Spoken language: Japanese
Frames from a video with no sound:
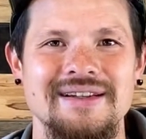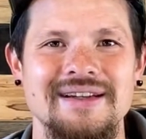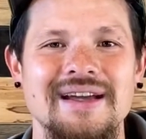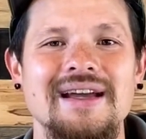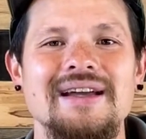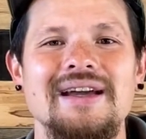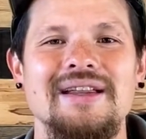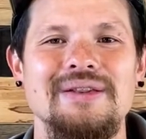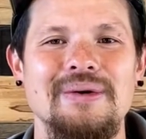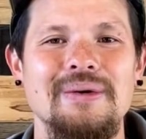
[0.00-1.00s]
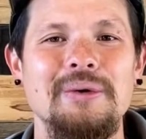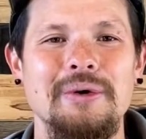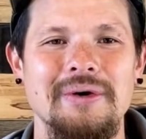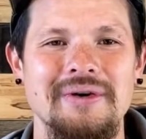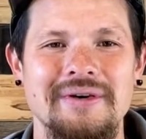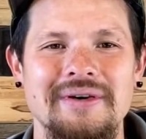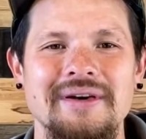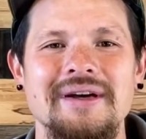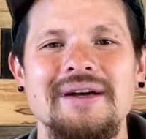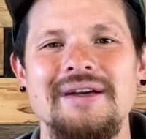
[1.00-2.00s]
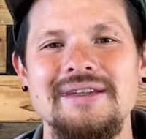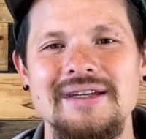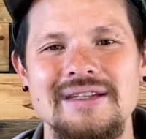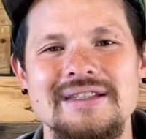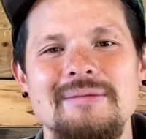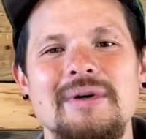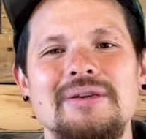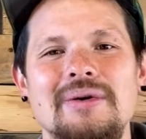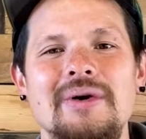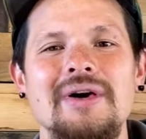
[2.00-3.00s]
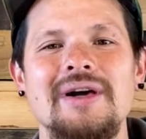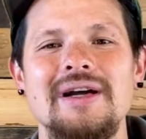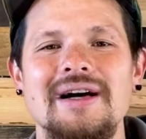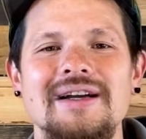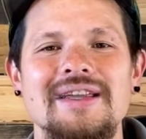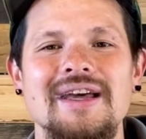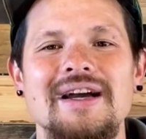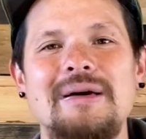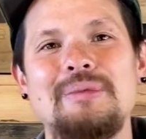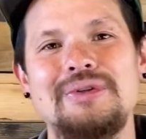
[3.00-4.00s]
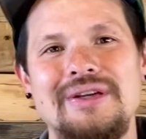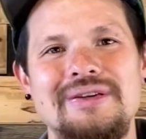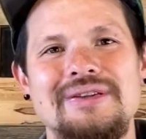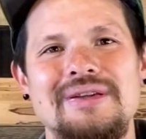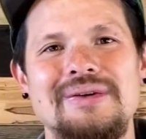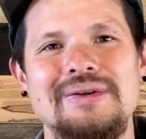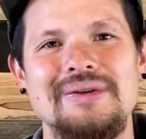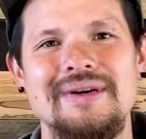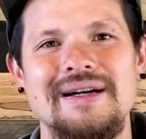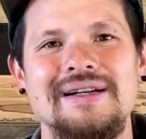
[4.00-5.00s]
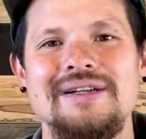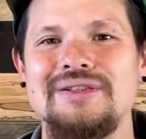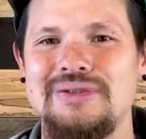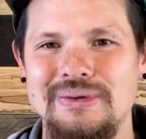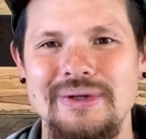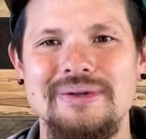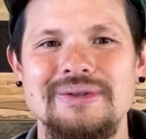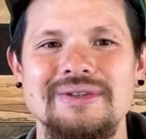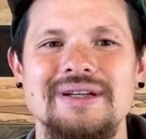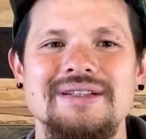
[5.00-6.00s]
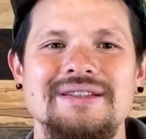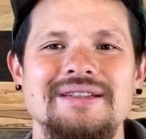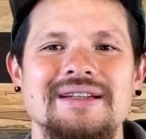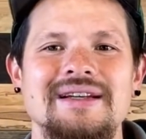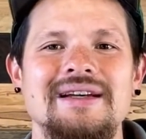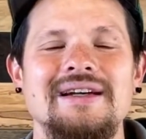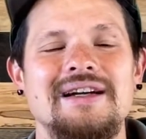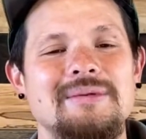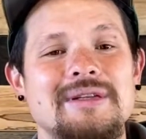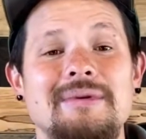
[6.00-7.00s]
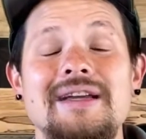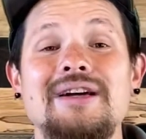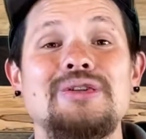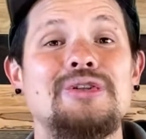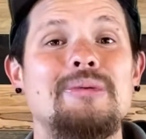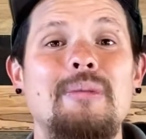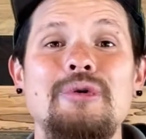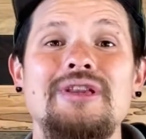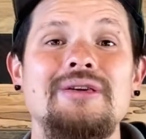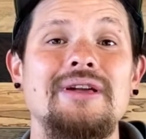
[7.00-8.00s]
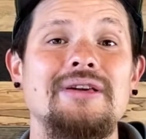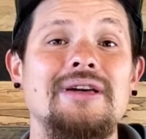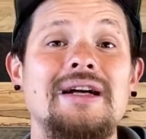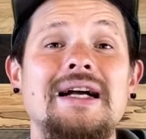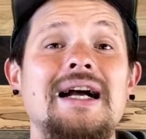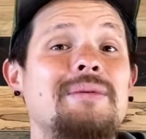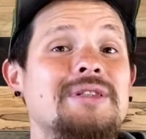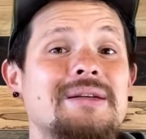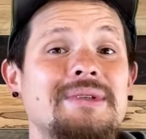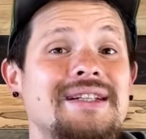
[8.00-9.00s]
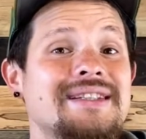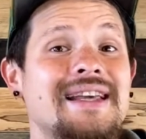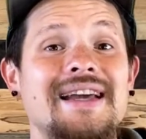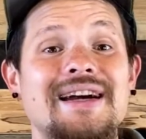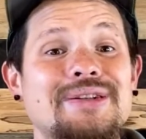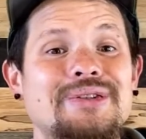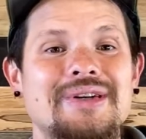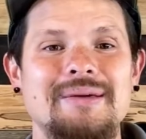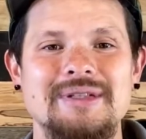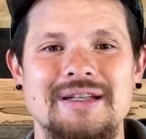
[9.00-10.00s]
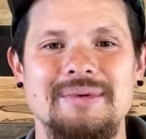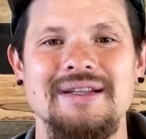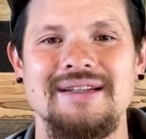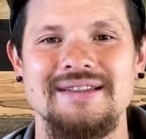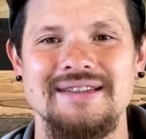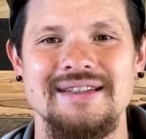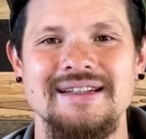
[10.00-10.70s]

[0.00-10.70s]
永遠の王イエス様と関係が持てるっていうことはすごいことです神様は約束を守ってくれる神様です契約の神様です